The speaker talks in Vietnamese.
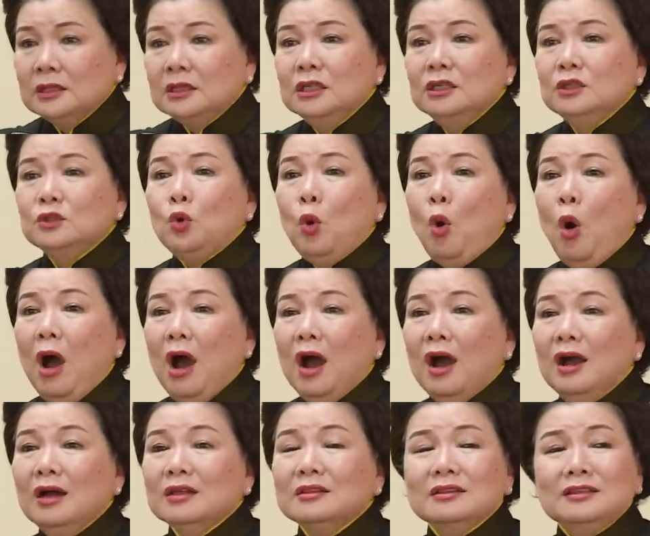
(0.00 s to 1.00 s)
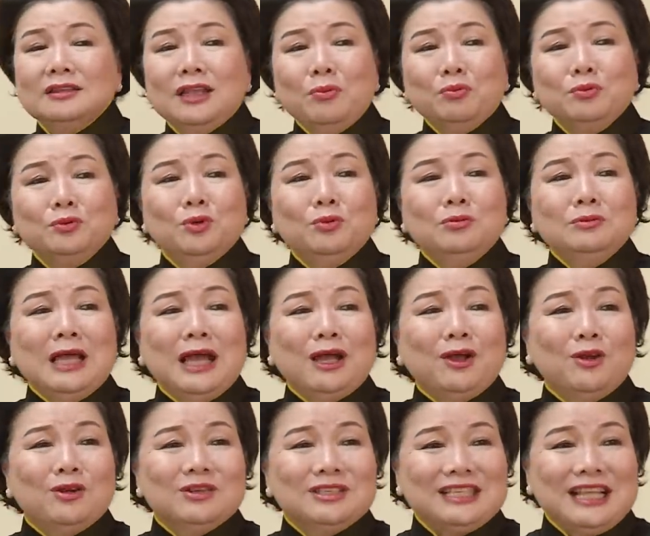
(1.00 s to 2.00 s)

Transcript: từ thuở tóc chúng ta còn